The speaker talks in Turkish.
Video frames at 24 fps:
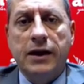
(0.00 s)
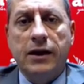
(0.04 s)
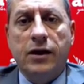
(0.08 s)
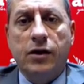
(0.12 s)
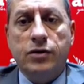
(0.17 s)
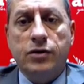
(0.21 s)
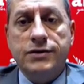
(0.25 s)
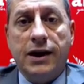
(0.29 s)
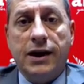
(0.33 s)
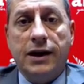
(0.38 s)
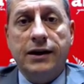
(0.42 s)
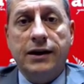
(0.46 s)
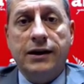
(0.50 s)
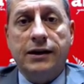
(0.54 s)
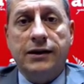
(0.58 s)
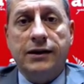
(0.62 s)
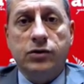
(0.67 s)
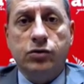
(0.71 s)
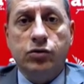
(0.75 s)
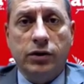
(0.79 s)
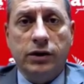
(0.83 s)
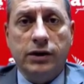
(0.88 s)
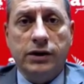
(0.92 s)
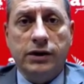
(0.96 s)

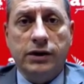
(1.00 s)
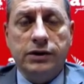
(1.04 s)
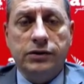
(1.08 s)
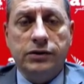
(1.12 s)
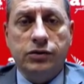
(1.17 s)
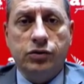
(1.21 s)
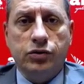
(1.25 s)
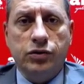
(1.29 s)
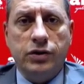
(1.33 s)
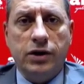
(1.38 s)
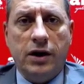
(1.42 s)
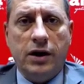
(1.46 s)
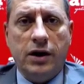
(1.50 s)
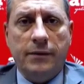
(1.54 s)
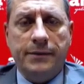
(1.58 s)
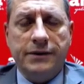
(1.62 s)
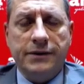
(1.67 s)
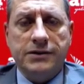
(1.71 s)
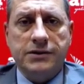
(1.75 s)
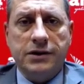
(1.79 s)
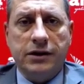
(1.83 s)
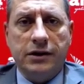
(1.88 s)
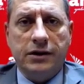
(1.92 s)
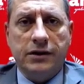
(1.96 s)
özellikle doların dünya
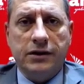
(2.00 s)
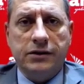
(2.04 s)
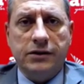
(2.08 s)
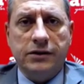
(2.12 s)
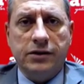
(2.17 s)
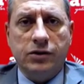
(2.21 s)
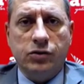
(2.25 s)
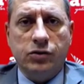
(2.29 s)
piyasalarında